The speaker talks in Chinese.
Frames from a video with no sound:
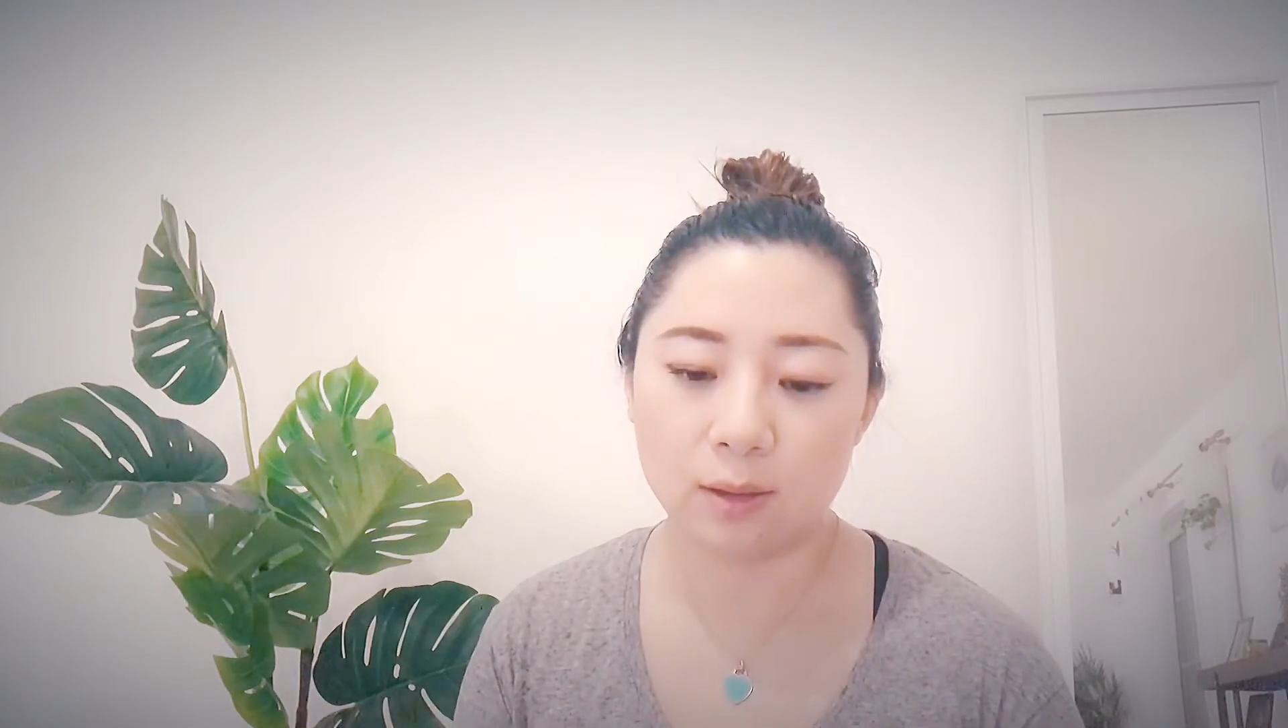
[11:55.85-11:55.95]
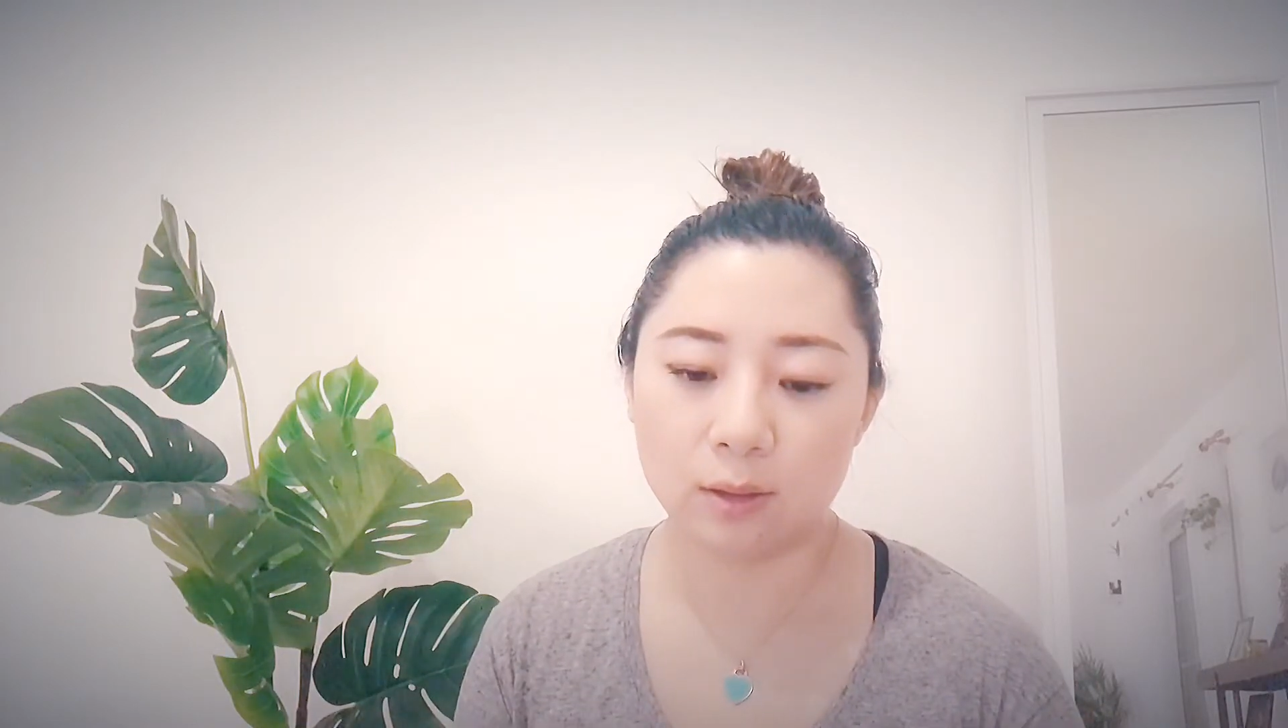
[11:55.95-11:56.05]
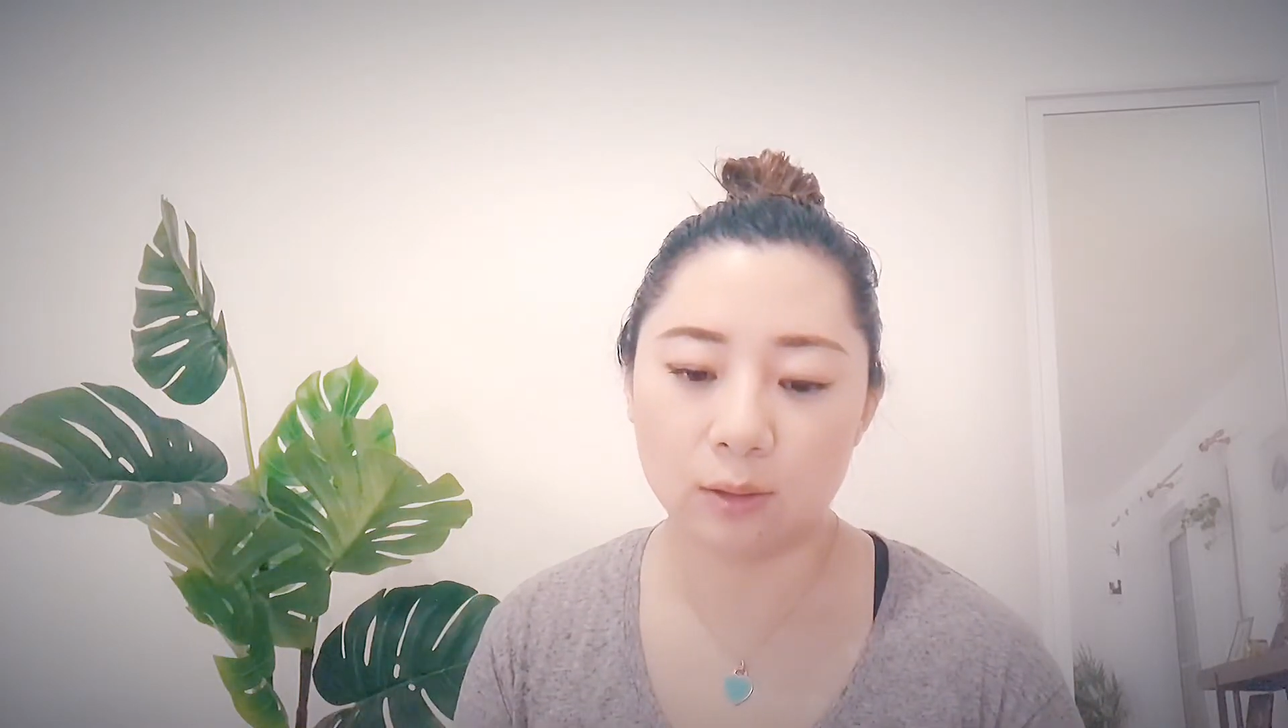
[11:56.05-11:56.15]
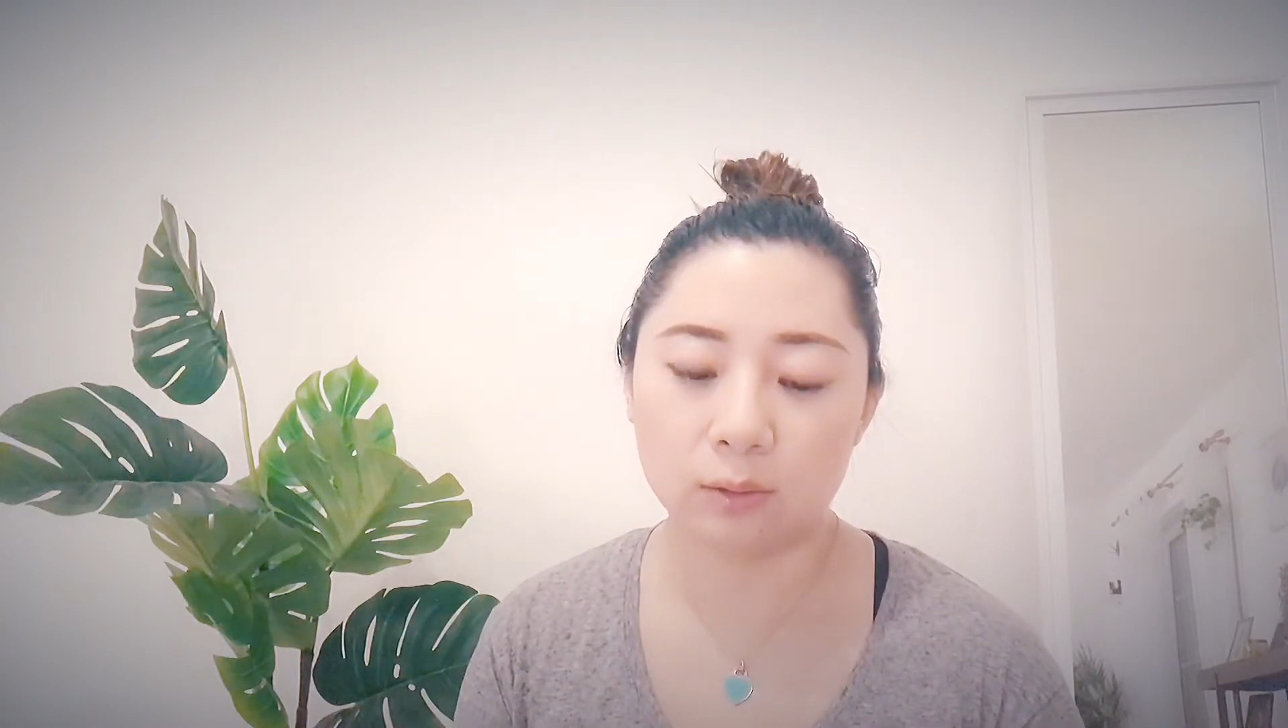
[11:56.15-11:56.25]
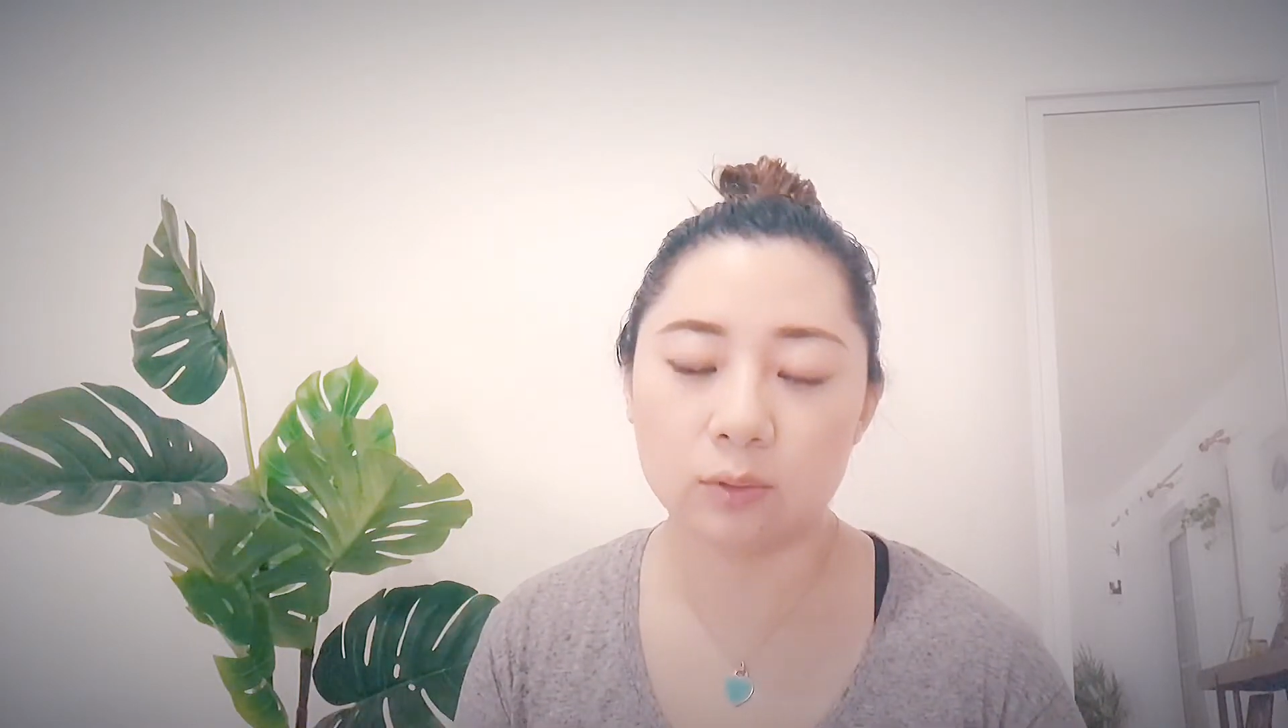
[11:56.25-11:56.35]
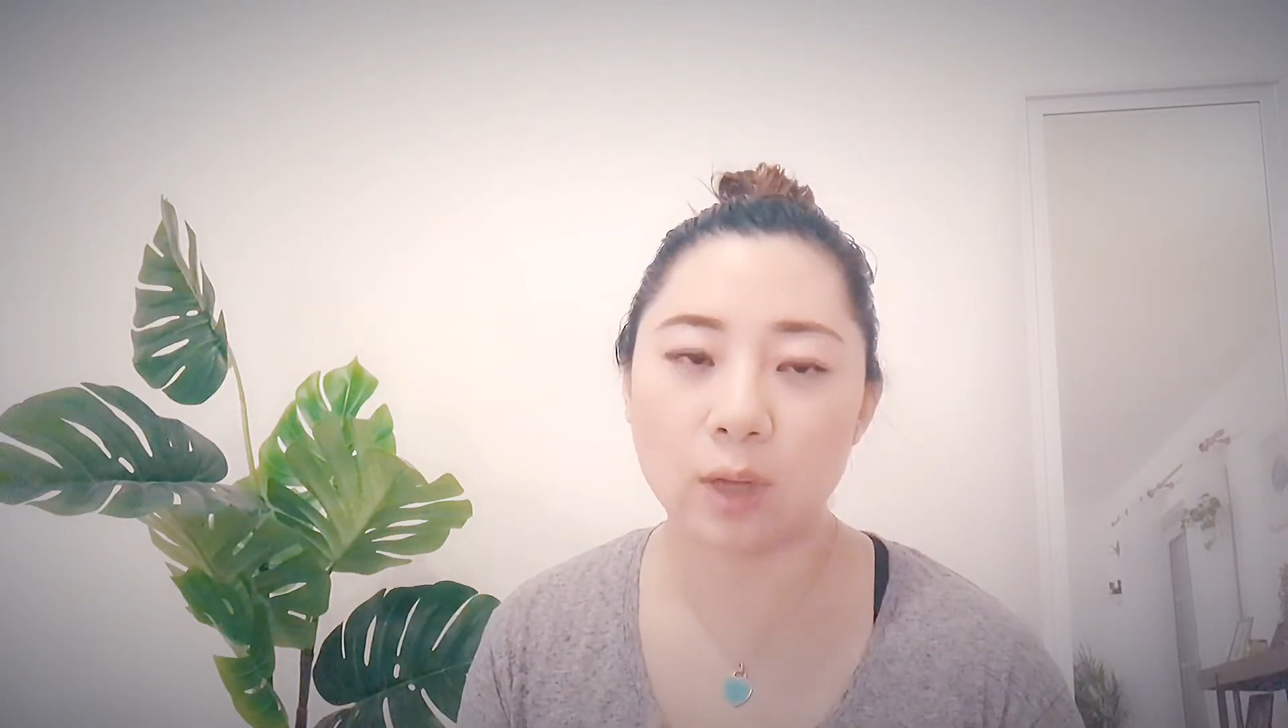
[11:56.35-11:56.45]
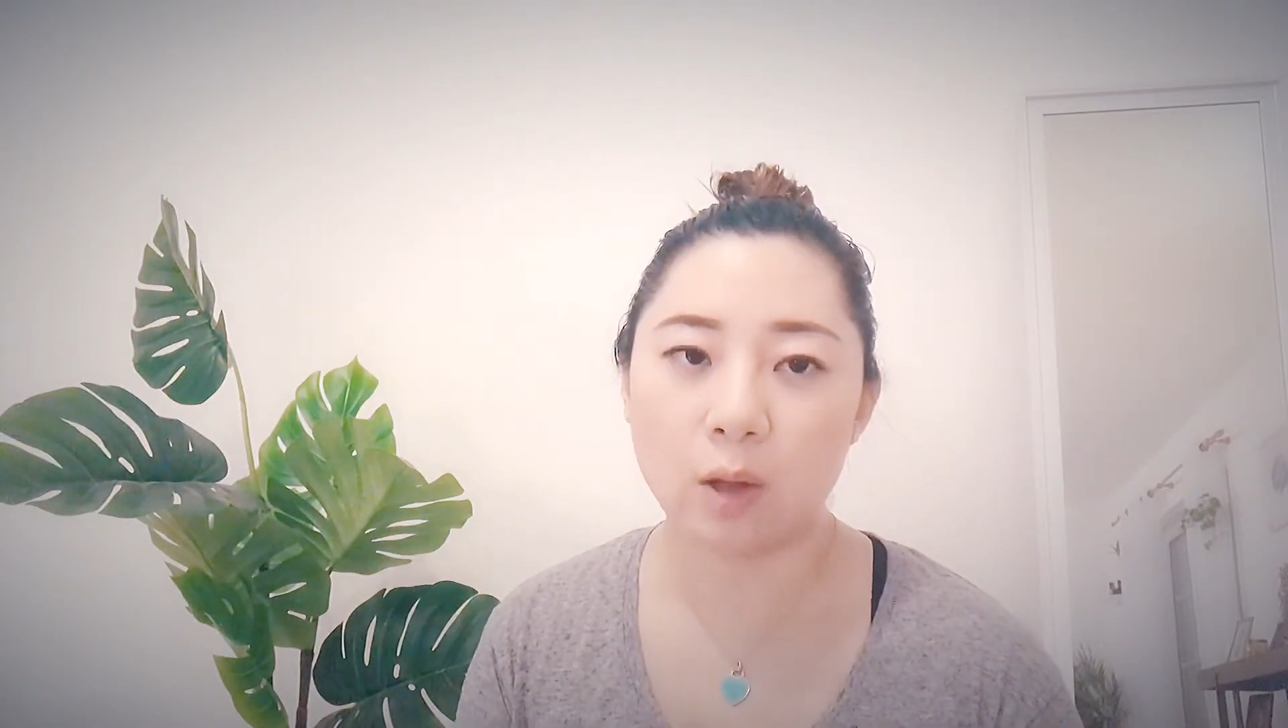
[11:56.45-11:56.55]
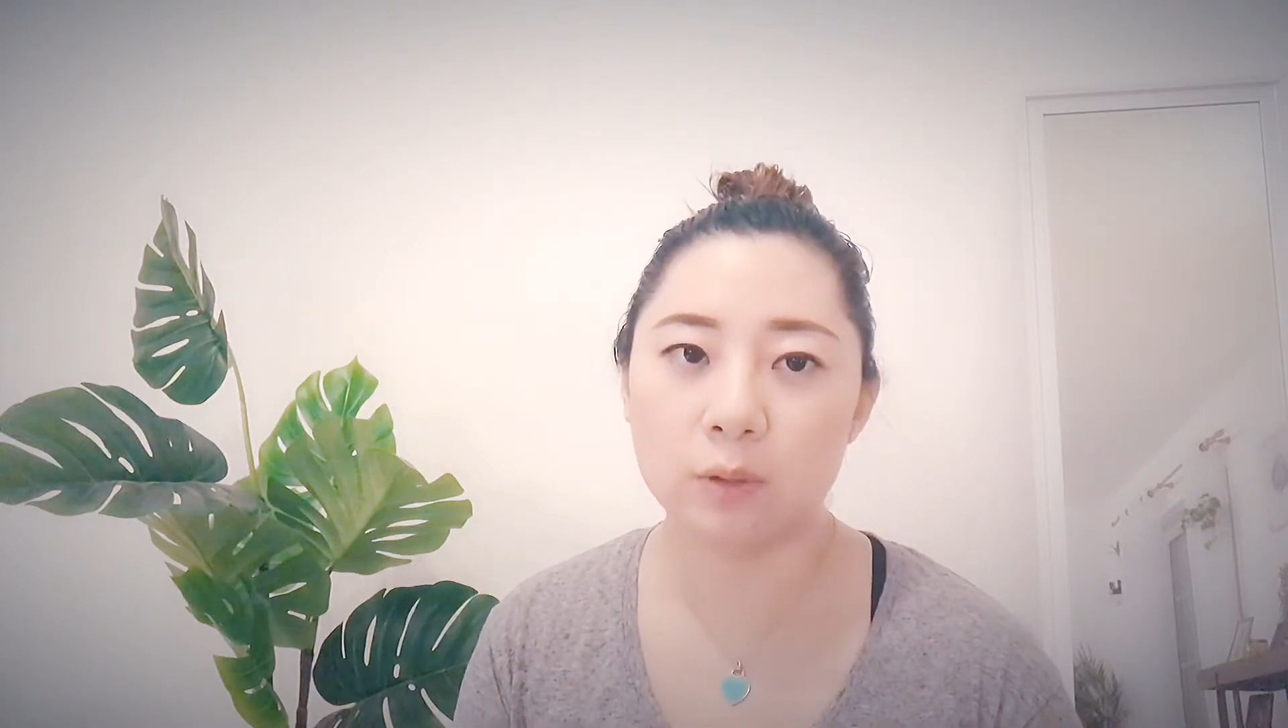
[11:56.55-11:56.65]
嗯，讨